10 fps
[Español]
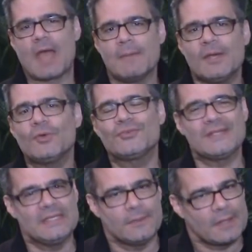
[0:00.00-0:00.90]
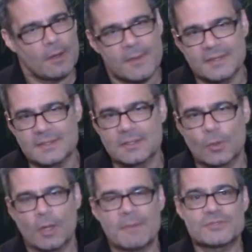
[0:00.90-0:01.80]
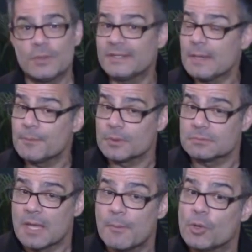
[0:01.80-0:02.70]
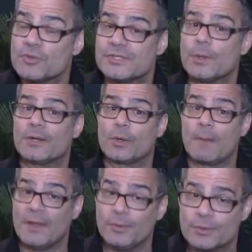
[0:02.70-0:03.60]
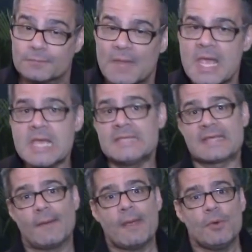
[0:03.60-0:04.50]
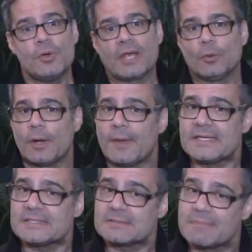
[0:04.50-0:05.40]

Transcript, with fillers: Amigos, inevitablemente, con el paso del tiempo, hemos conocido a Nicolás Maduro. Sabemos que alguna vez